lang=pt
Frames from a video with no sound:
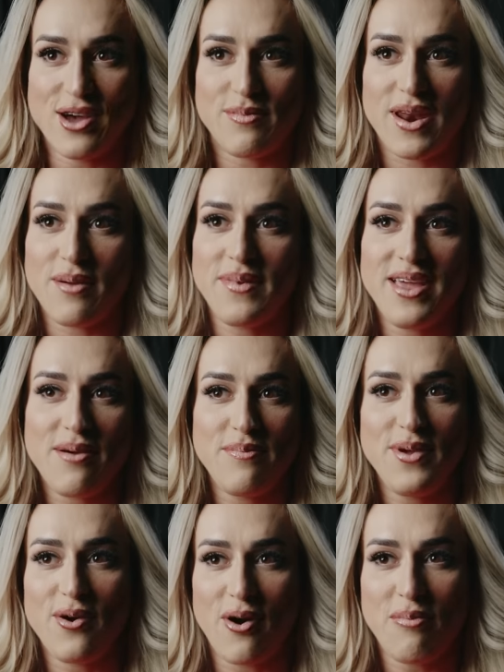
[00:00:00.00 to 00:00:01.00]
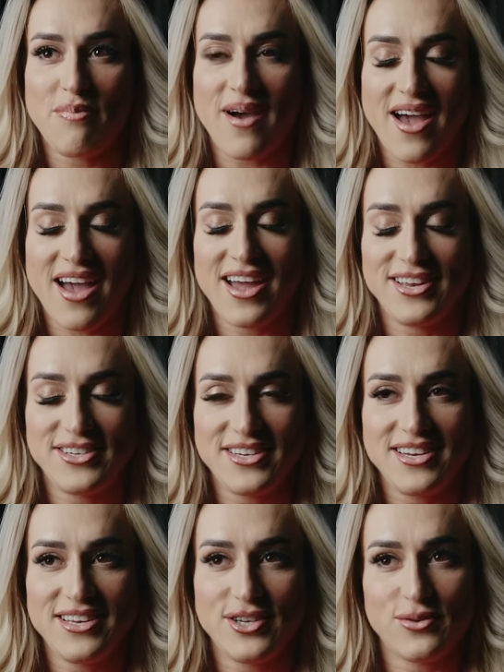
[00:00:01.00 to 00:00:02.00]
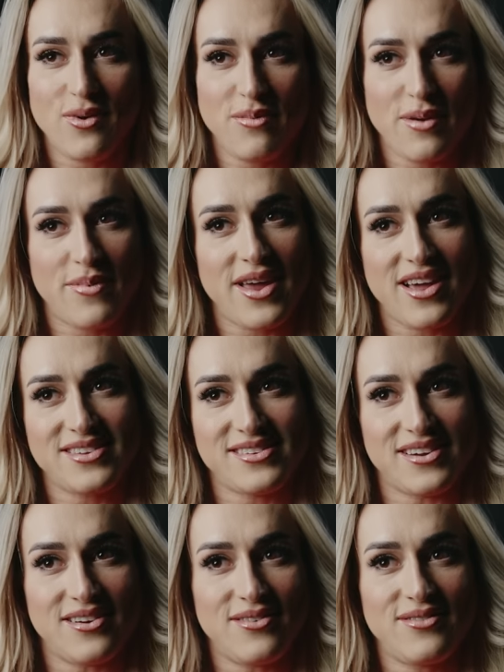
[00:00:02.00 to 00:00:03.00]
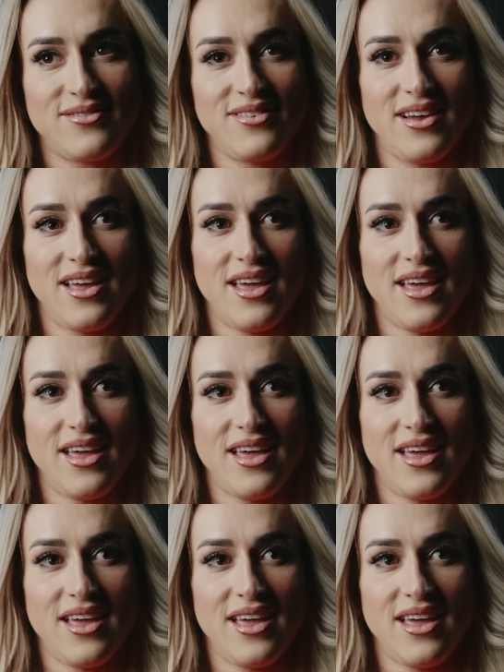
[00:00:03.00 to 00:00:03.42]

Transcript: Para mim, a pior parte de uma preparação